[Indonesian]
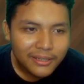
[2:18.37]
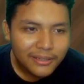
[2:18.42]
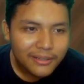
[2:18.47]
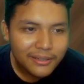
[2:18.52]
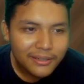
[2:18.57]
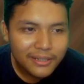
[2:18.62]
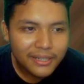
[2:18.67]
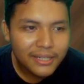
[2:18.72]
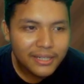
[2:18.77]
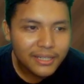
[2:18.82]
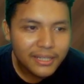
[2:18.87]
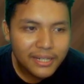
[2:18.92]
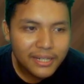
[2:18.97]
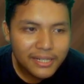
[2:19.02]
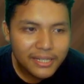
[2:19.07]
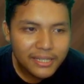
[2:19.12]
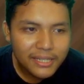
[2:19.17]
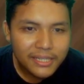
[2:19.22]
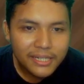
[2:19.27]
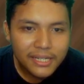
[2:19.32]
Oke, kita
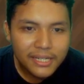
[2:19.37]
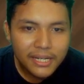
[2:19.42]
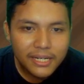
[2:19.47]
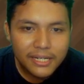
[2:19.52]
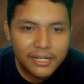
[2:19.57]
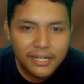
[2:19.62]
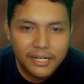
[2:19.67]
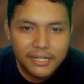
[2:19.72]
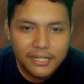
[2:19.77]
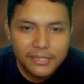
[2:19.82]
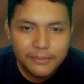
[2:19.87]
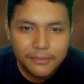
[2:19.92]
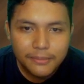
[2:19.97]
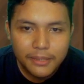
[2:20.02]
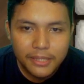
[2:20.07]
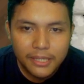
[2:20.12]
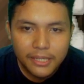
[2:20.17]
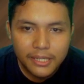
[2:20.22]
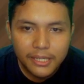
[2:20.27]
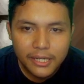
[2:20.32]
lihat ini ada garis
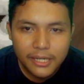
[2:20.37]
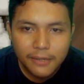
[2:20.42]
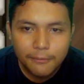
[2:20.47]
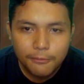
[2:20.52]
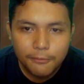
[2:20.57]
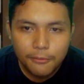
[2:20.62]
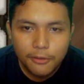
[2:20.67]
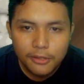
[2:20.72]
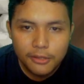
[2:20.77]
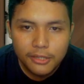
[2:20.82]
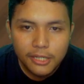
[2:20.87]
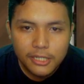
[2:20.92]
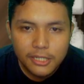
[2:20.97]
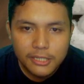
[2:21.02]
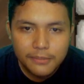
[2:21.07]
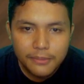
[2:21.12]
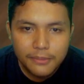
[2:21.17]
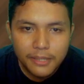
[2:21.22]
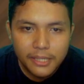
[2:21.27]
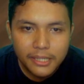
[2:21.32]
miring repot,
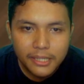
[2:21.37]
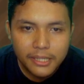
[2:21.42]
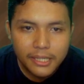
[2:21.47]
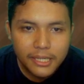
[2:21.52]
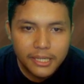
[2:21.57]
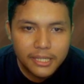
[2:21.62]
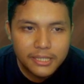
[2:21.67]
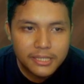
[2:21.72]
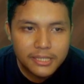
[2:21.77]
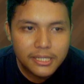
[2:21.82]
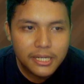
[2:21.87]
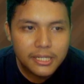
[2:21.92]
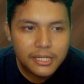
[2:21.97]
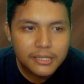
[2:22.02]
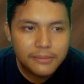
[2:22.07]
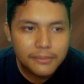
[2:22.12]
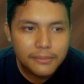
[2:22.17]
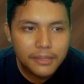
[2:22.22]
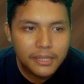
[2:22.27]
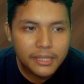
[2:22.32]
garis miring reds,
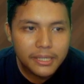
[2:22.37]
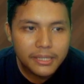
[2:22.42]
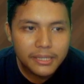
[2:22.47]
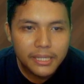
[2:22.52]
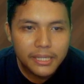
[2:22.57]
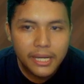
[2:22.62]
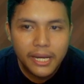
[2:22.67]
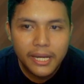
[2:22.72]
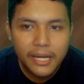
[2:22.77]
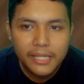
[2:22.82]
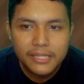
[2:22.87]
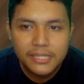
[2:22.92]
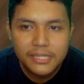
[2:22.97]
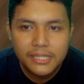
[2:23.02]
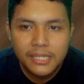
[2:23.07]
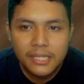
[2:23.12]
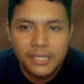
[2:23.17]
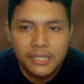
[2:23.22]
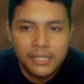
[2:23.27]
garis miring dance,